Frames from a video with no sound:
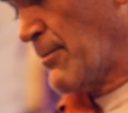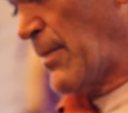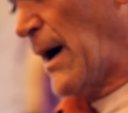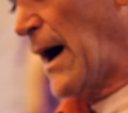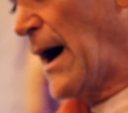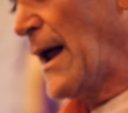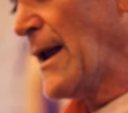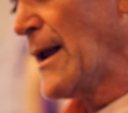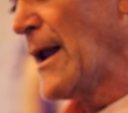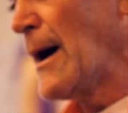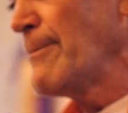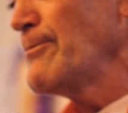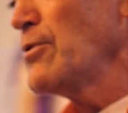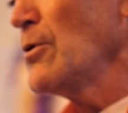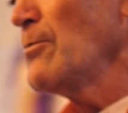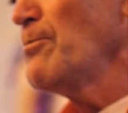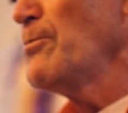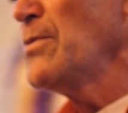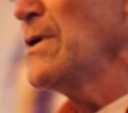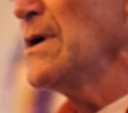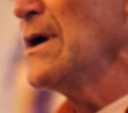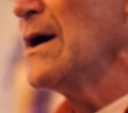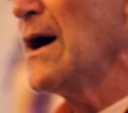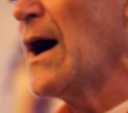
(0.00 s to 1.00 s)
Para а
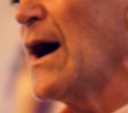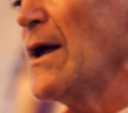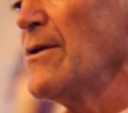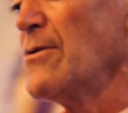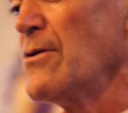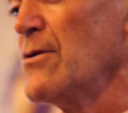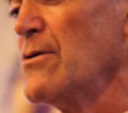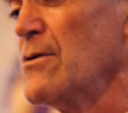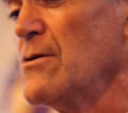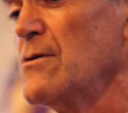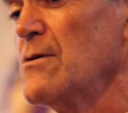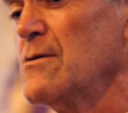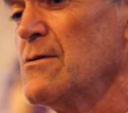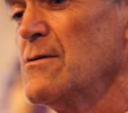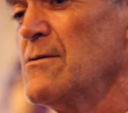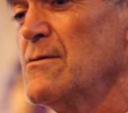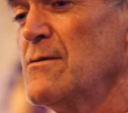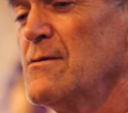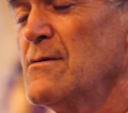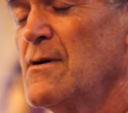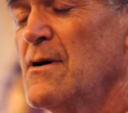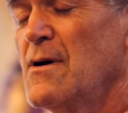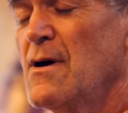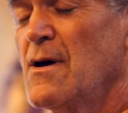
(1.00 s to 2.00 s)
piano
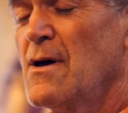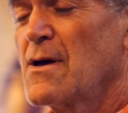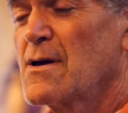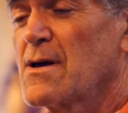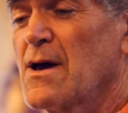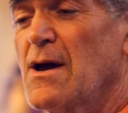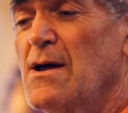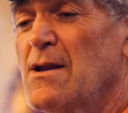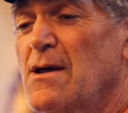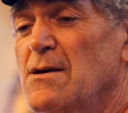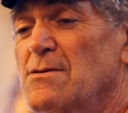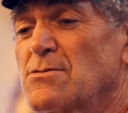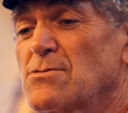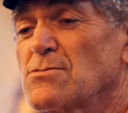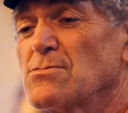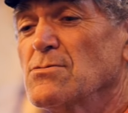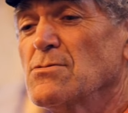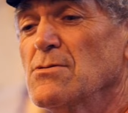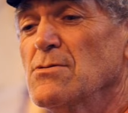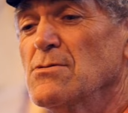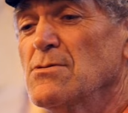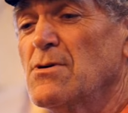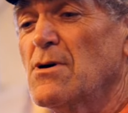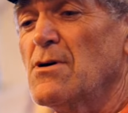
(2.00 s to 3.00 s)

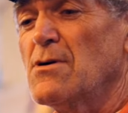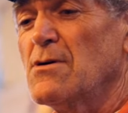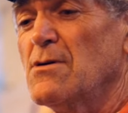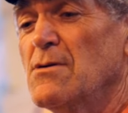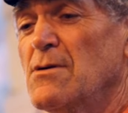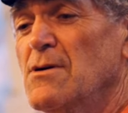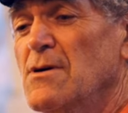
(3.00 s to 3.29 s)
nessuno